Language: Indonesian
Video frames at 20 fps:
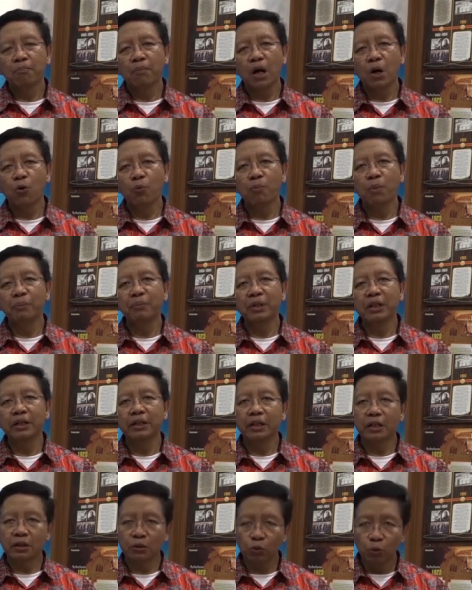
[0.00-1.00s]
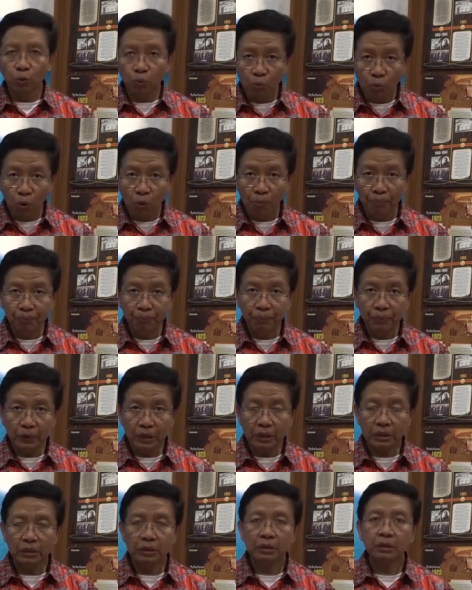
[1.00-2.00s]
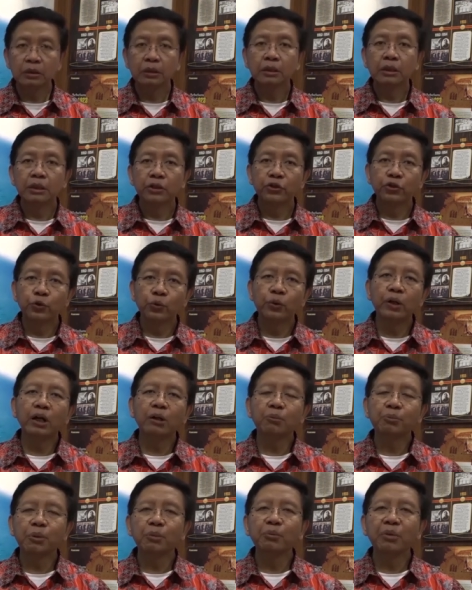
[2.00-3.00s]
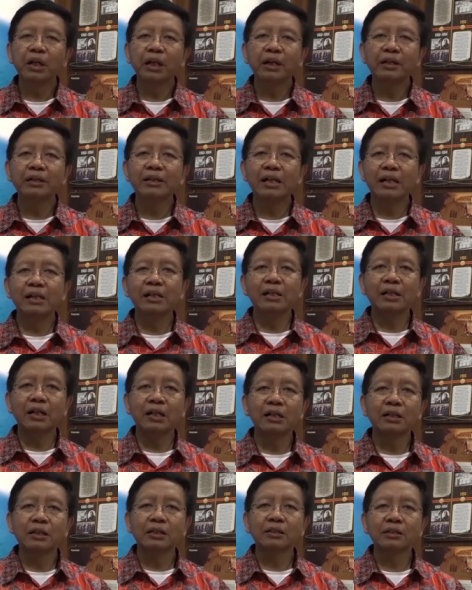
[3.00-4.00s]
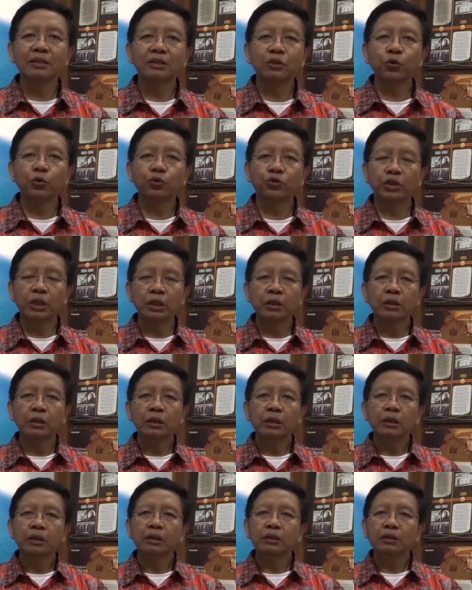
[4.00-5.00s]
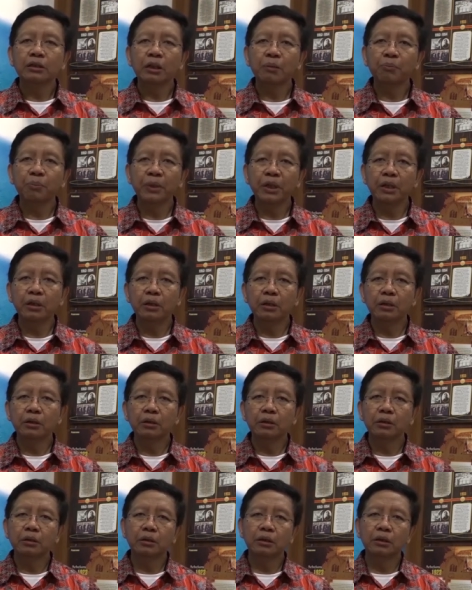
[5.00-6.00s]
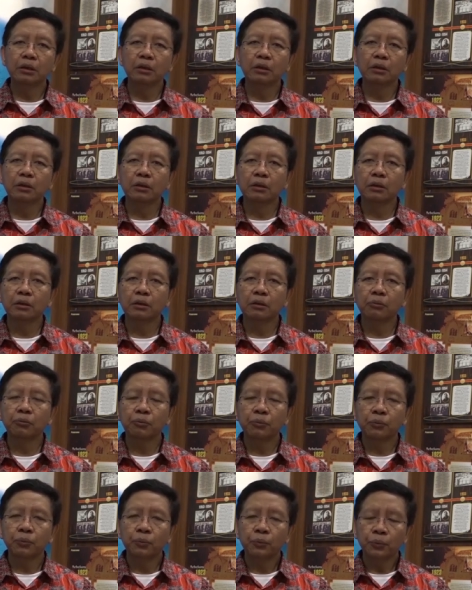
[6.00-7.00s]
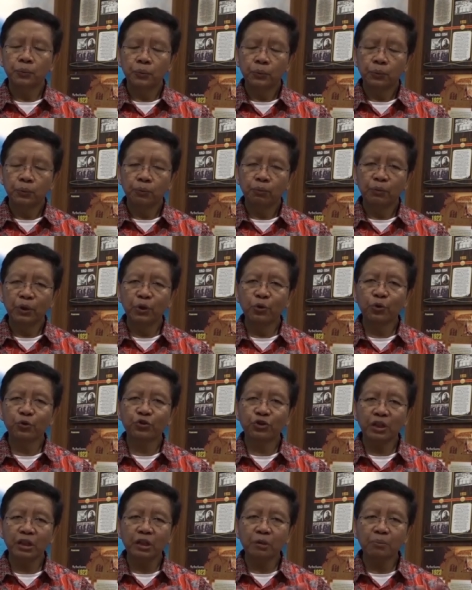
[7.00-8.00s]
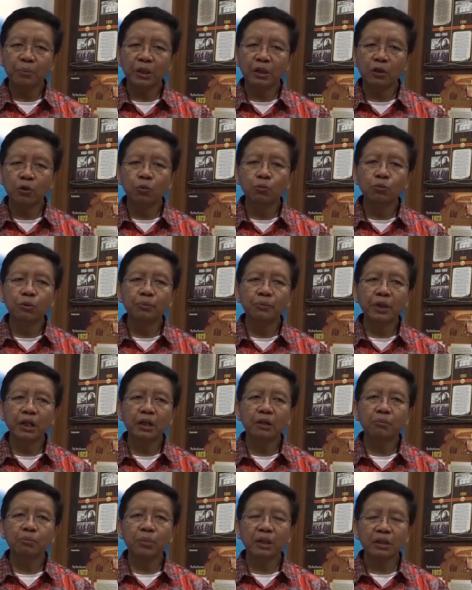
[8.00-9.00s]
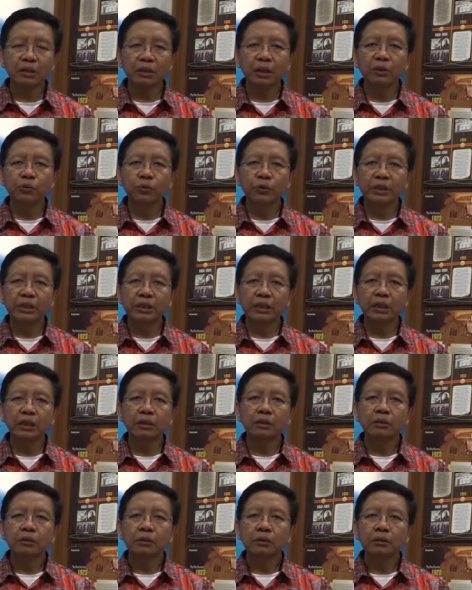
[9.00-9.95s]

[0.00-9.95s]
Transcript: mau pemilihan umum ya juga pemilihan daerah dan seterusnya tapi eh, menurut saya pada umumnya bangsa Indonesia